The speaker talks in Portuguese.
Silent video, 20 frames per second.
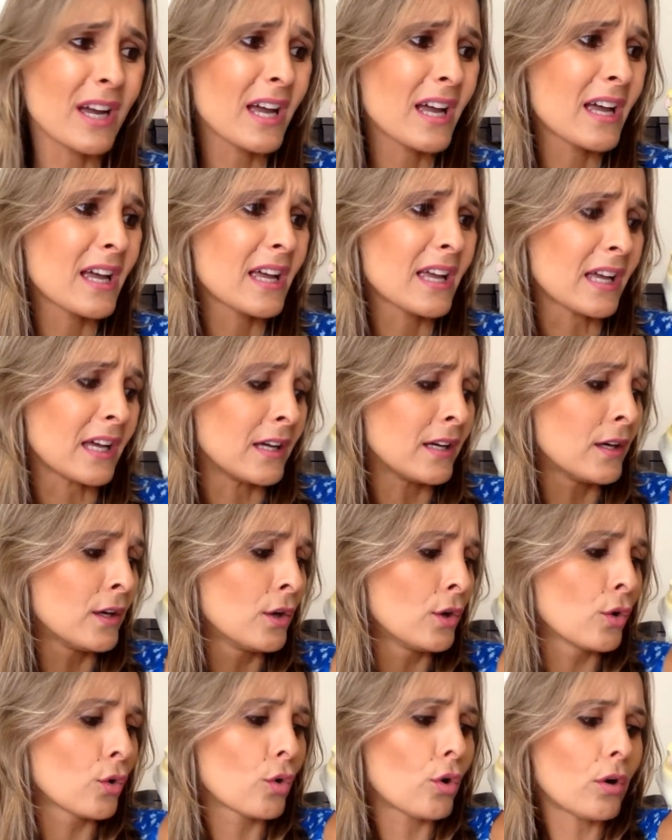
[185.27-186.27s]
Ah!
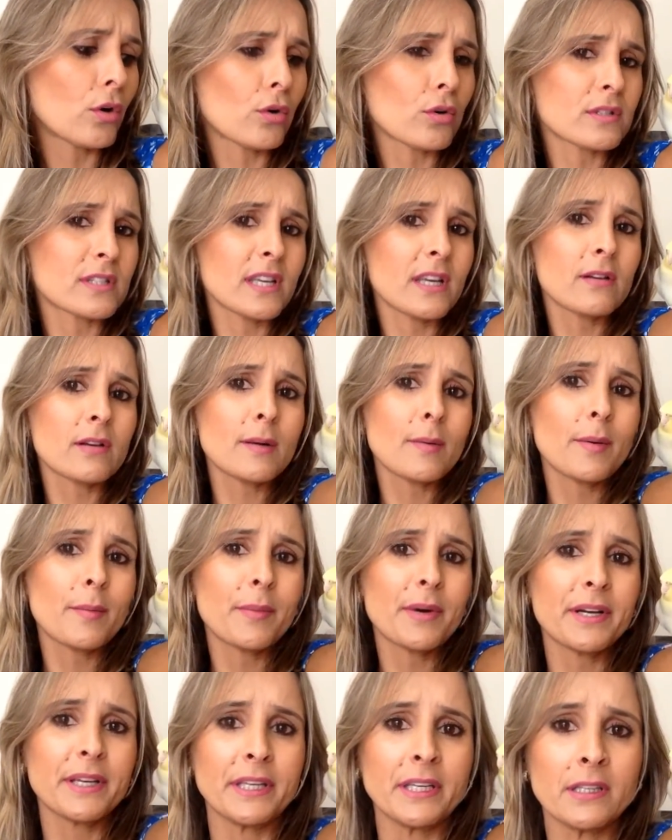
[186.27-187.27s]
Cocôzinho, não,
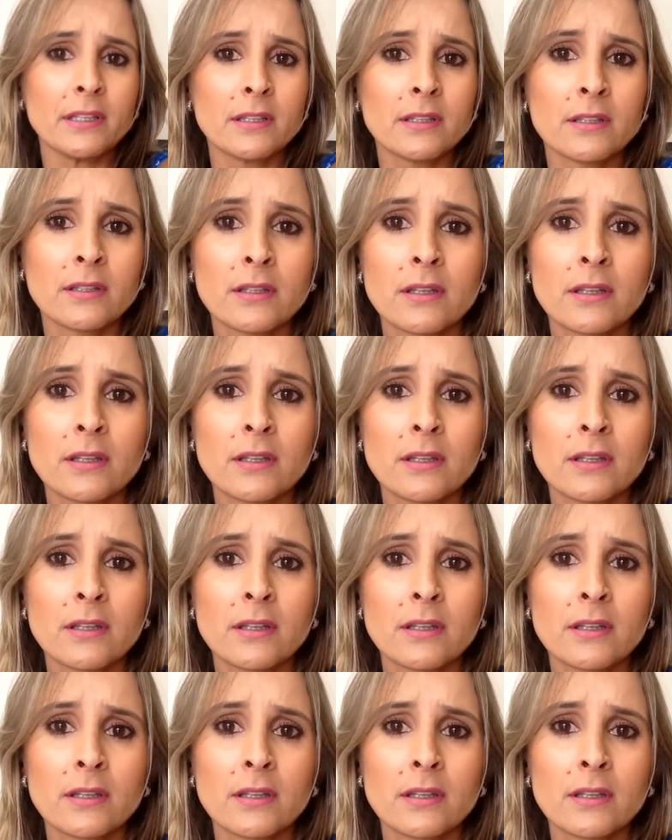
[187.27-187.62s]
mamãe!